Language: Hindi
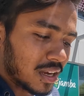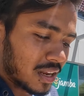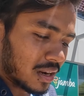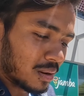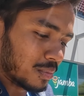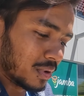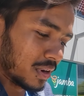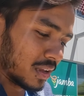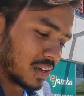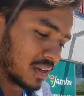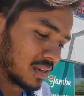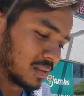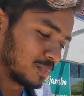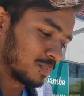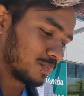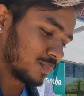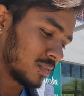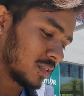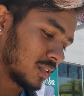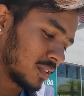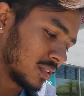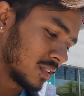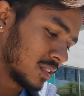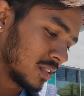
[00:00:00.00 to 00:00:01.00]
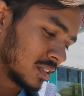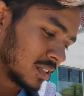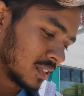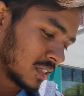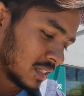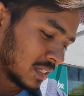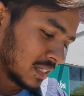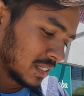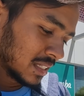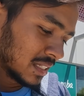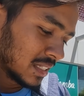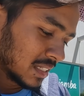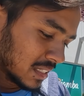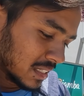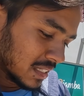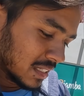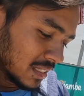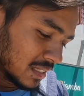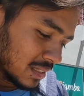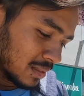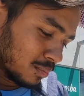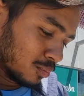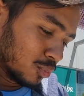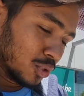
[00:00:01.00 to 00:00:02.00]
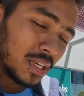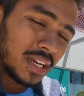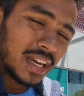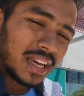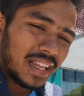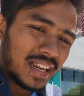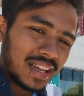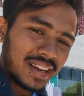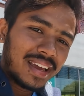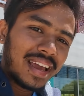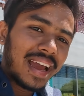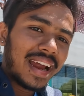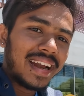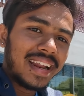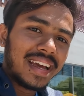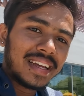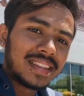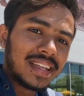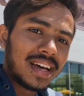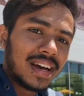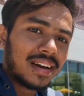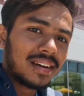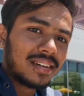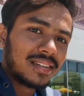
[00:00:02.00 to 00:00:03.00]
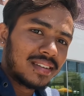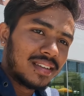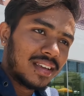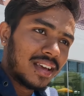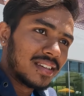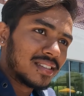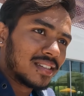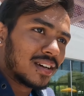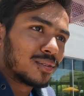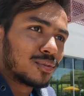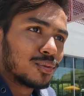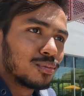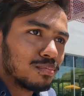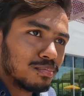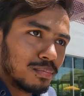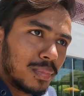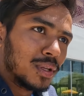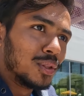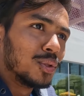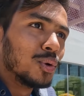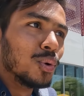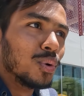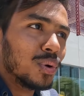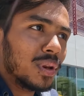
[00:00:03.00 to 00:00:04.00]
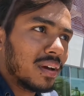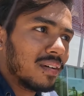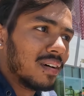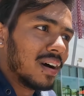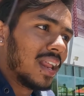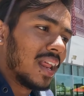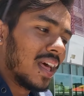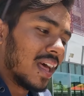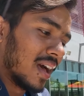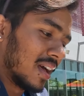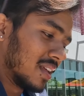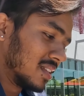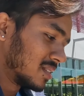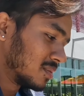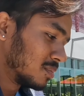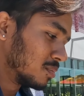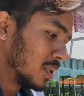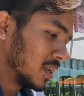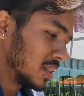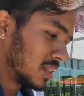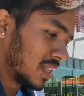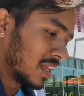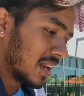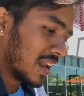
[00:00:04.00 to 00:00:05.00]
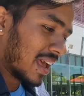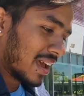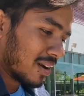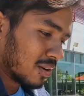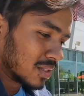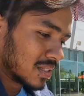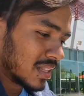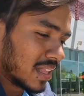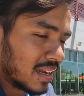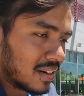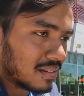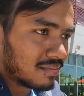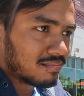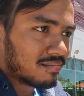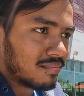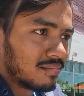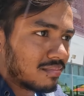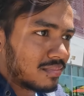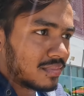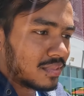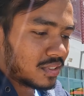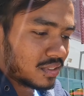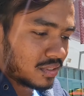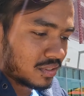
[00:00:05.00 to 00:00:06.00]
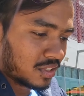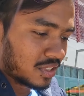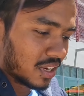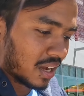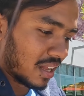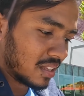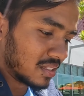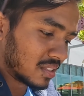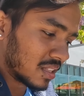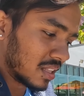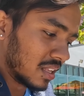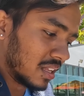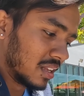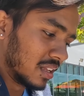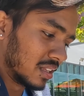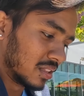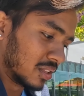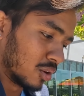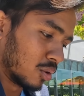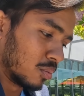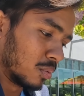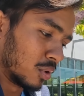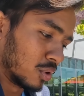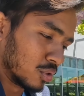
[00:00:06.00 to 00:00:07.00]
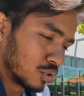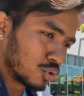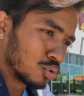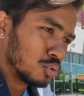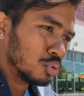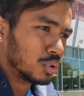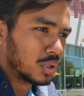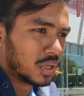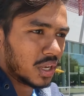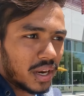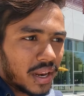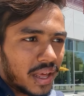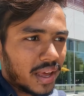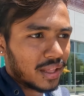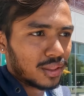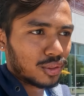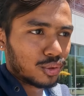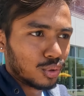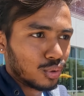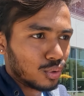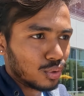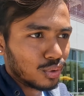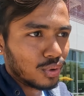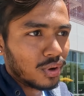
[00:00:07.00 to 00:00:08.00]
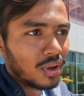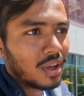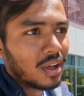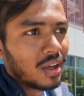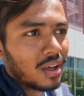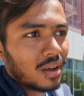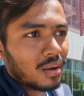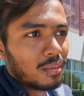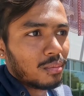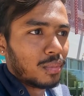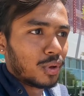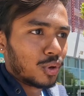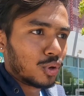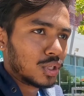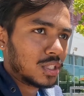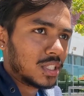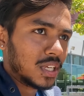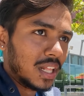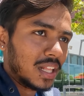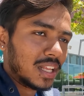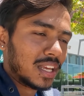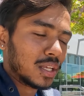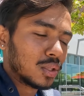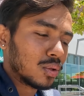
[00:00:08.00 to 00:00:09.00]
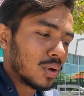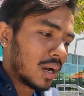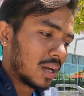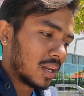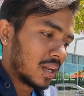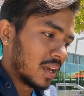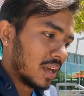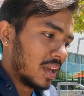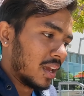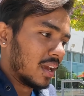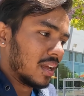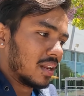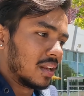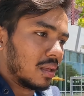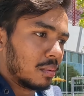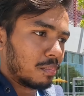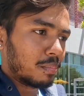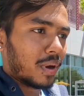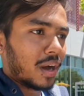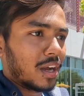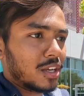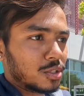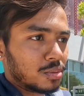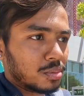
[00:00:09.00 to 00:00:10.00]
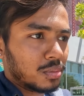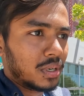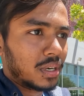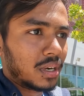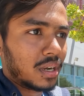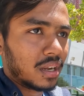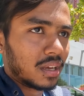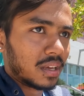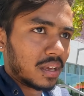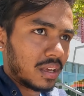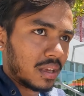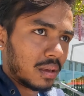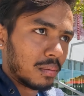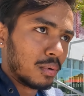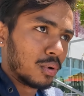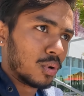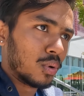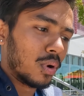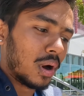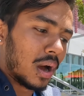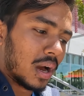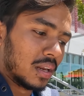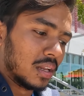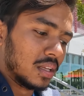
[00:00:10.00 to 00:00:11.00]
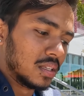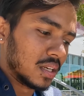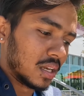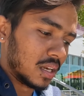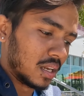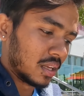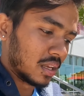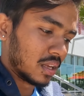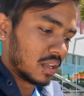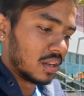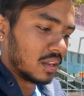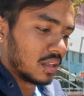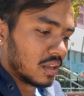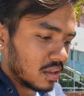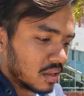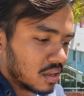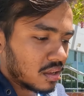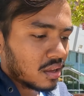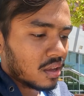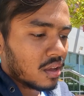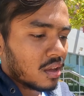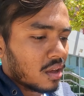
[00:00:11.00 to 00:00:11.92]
जाना पड़ेगा मुझे कहीं ना कहीं आइडिया था कि ऐसा बंद होने वाला है आज बट देन आई वॉज लाइक चांस ले लेता हूँ बिकॉज स्कूटर है तो मेरे को चल के तो आना है नहीं पाँच मिनट लगेंगे मेरे को आने जाने के लिए